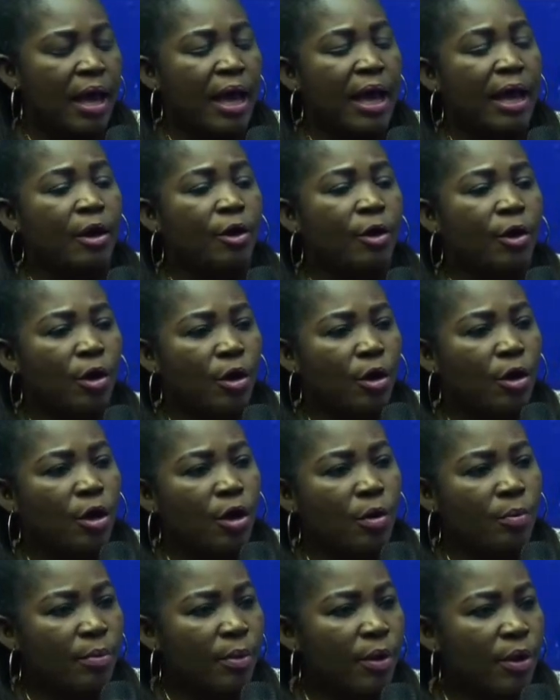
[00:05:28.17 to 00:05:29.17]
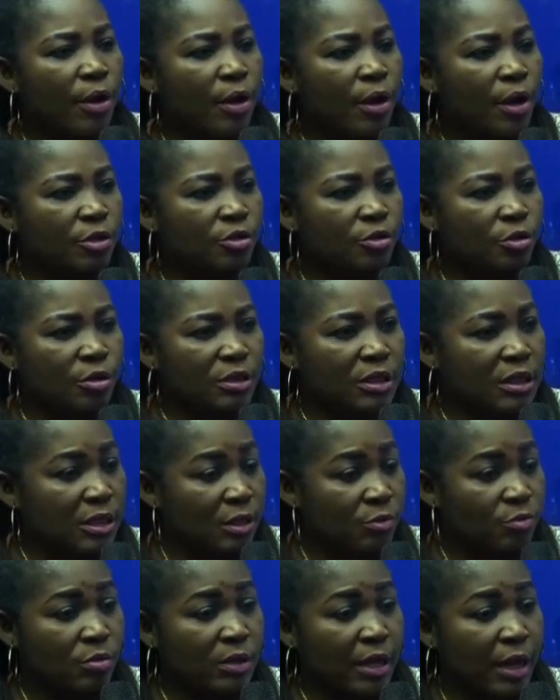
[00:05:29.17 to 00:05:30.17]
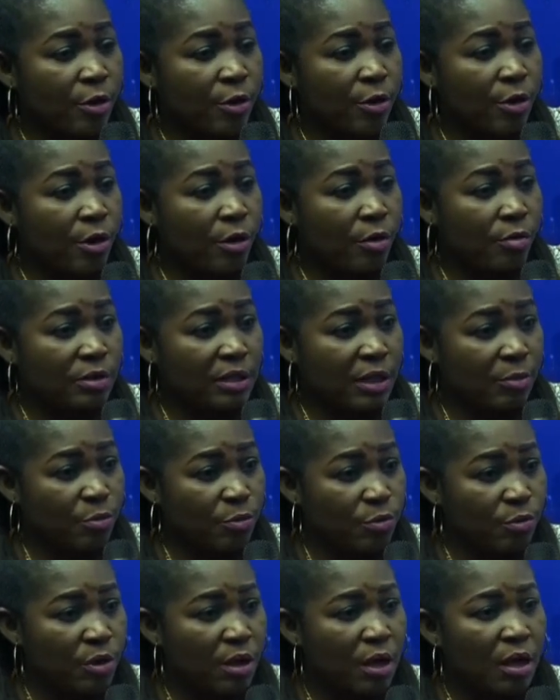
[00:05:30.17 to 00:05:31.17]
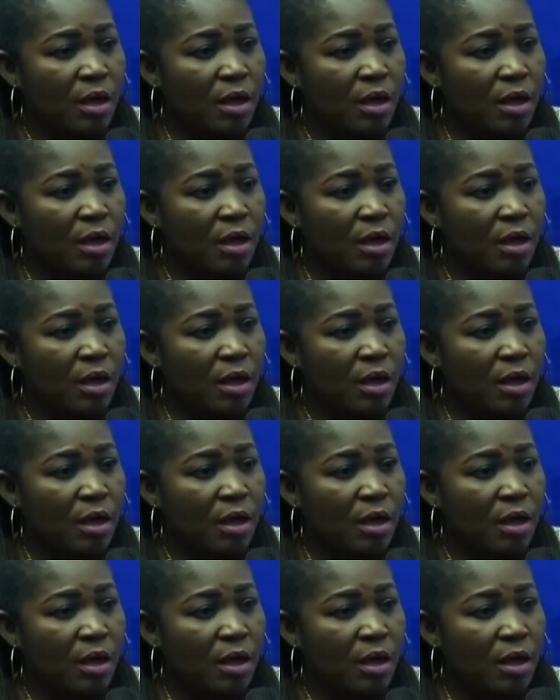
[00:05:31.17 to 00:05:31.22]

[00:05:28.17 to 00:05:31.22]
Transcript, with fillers: Alors, comme euh, je le disais tout à l'heure au début,